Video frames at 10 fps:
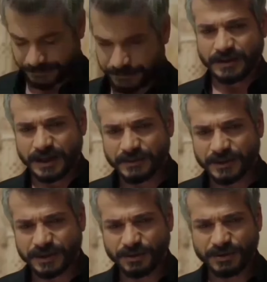Ele vai
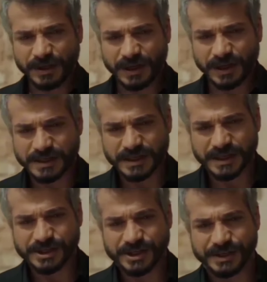enfrentá-la na
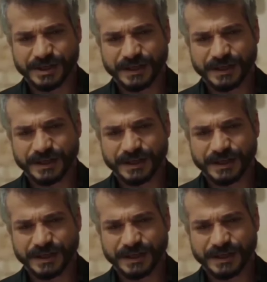estrada para